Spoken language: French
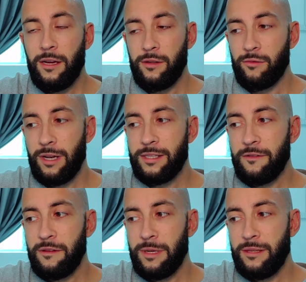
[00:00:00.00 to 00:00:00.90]
donc là ça
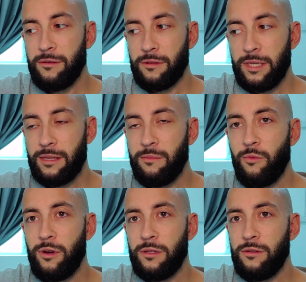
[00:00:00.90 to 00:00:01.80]
fait maintenant 4
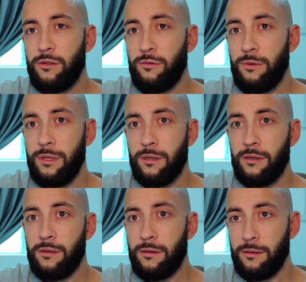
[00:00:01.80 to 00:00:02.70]
mois que je suis
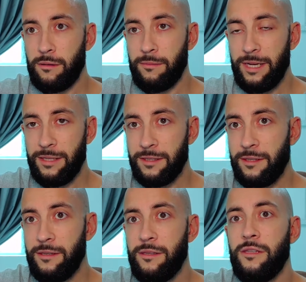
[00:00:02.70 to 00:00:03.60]
en
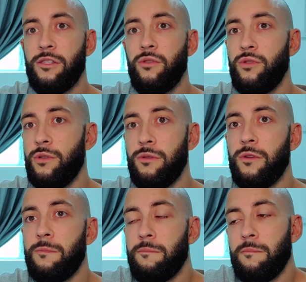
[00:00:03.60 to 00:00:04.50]
Malaisie, je
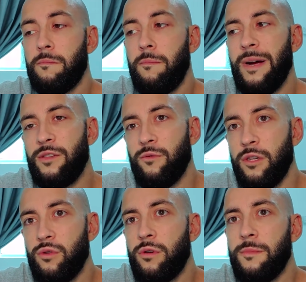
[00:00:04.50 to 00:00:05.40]
l'utilise pas tous
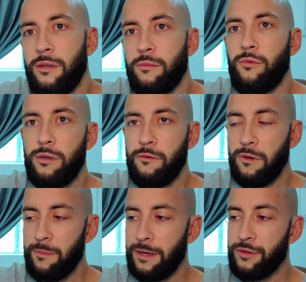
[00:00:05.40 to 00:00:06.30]
les jours mais au moins une
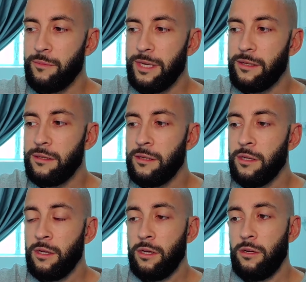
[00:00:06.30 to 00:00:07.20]
fois par semaine,
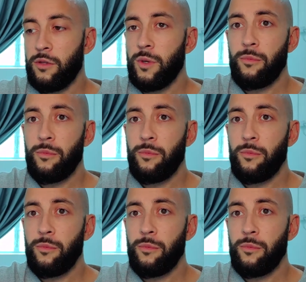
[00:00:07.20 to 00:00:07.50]
soit